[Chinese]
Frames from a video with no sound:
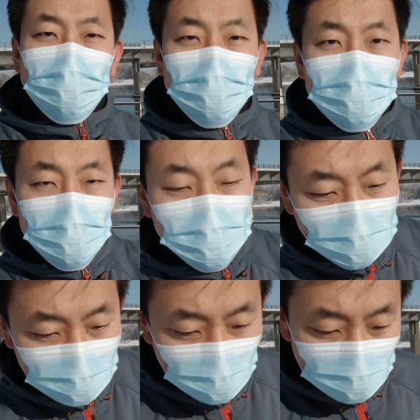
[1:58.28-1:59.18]
好，我们继
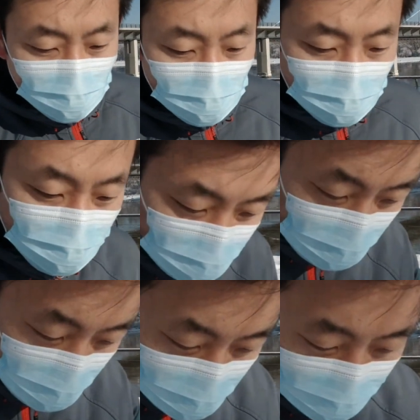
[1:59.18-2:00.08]
续往下走。
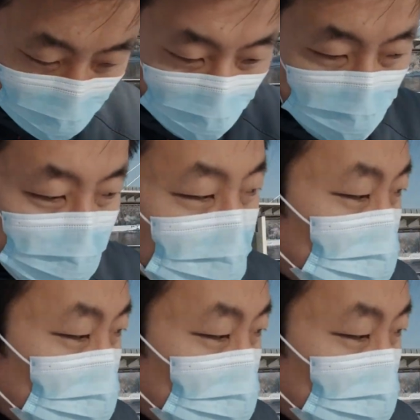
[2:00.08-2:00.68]
哎，这个雪还是挺